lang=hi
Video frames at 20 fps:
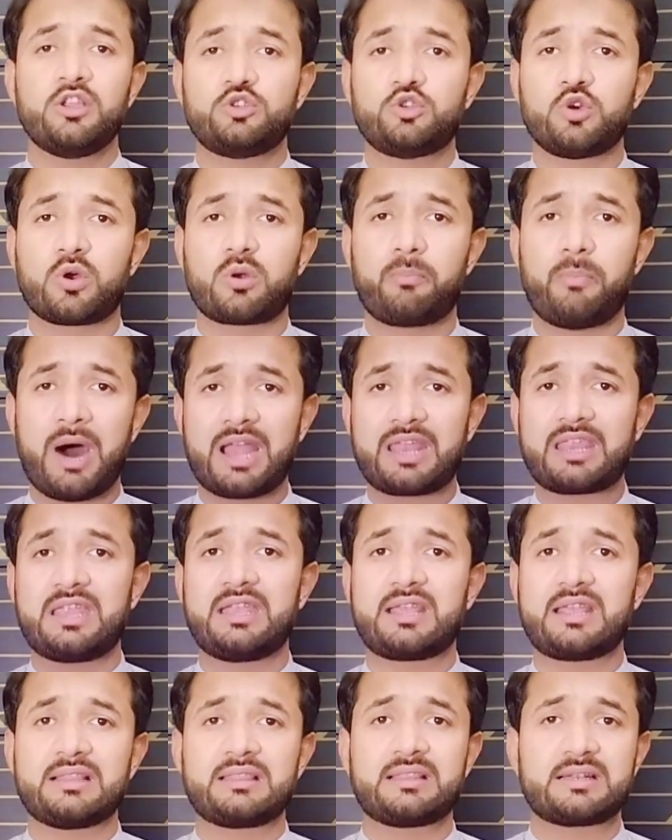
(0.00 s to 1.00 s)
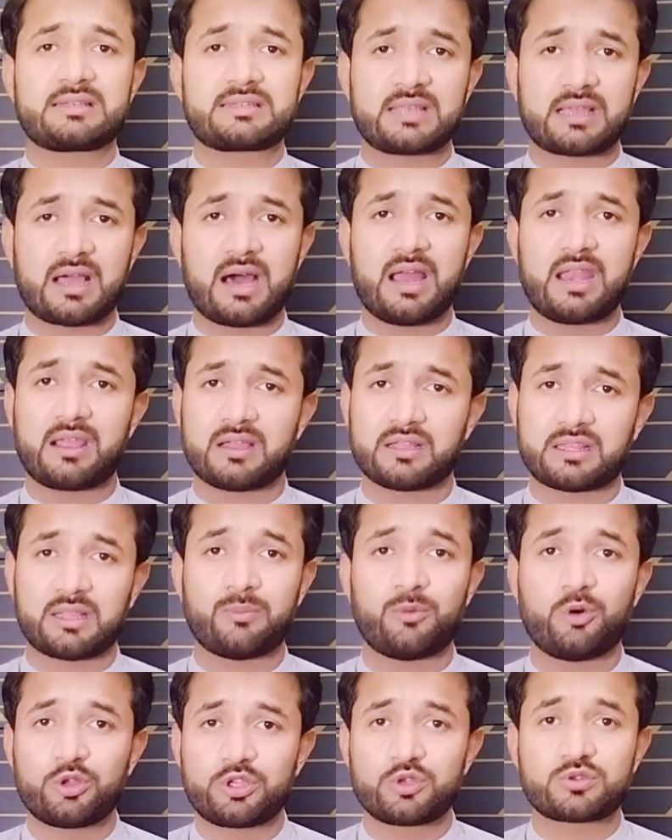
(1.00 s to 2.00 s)
जो मार्केट के अंदर से गाड़ी खत्म
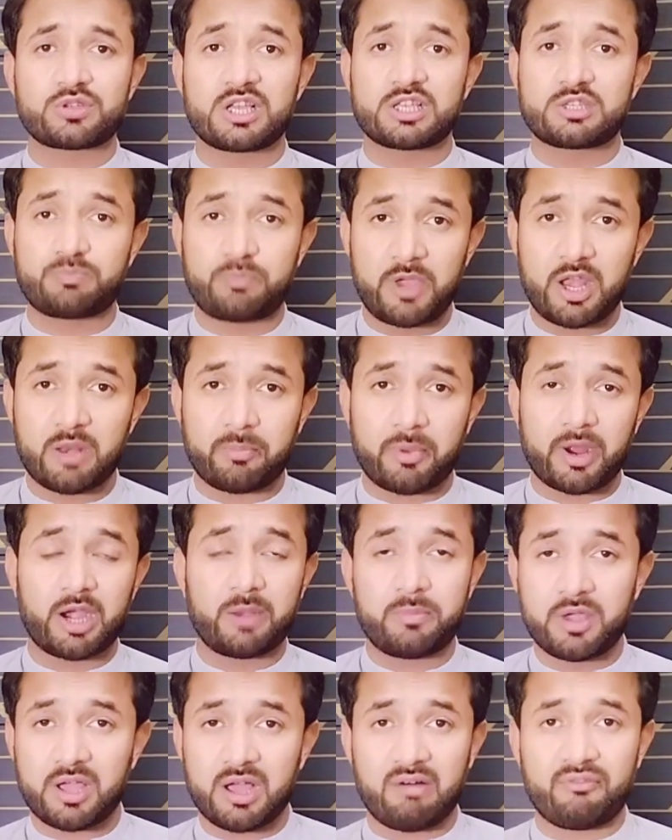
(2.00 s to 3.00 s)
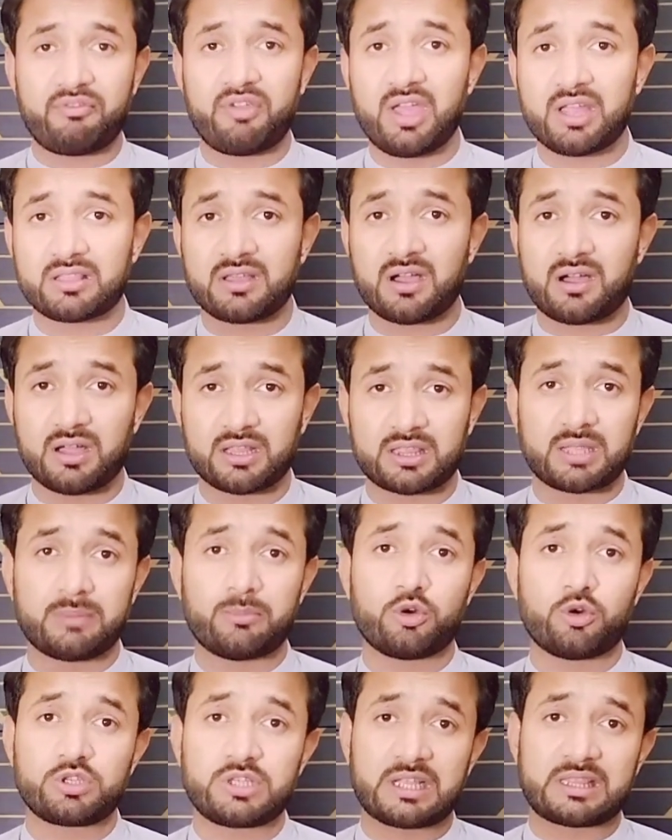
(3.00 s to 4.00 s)
हो जाए उसका स्पेयर पार्ट भी काफी हद तक
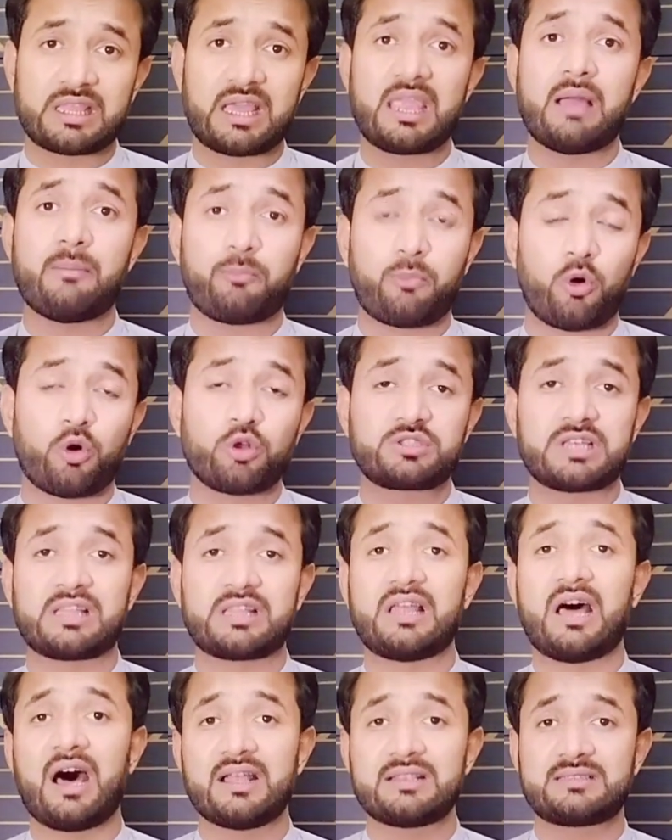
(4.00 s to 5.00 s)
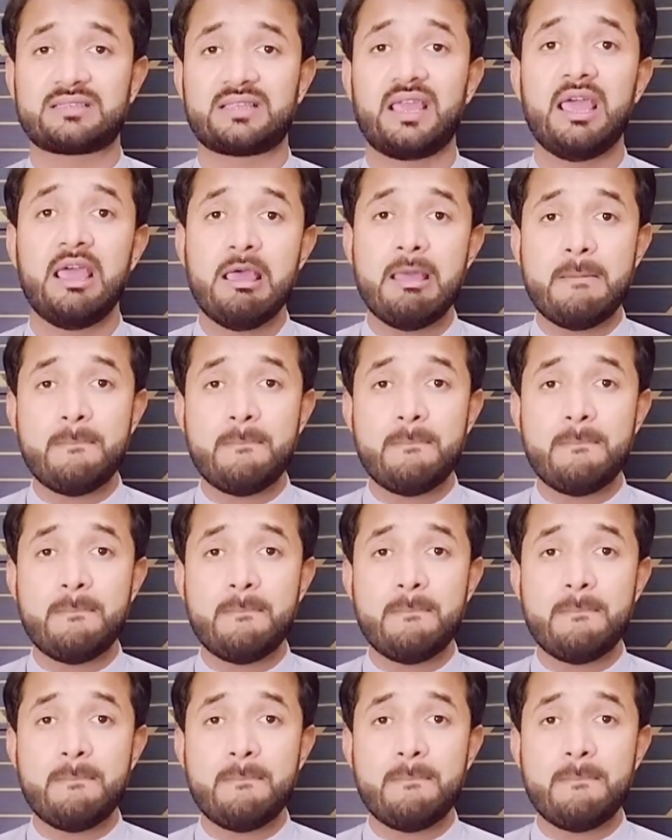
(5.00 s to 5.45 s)
खत्म हो जाता है या बहुत ज्यादा हद से